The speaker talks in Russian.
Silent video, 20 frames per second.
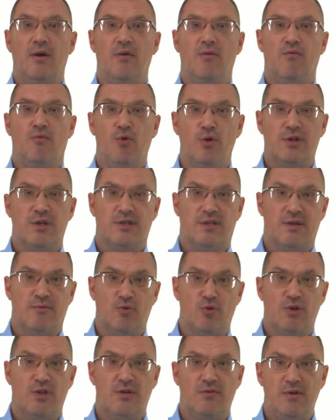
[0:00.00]
Вот
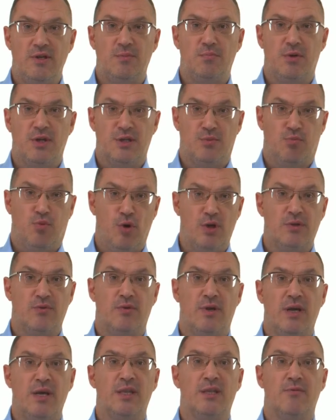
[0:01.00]
основной девиз при
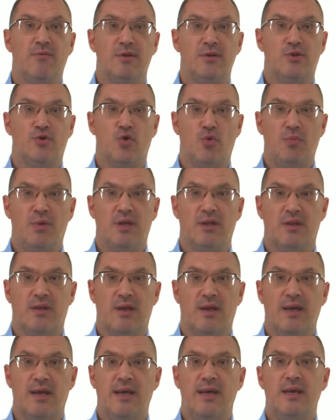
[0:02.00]
использовании этого инструмента.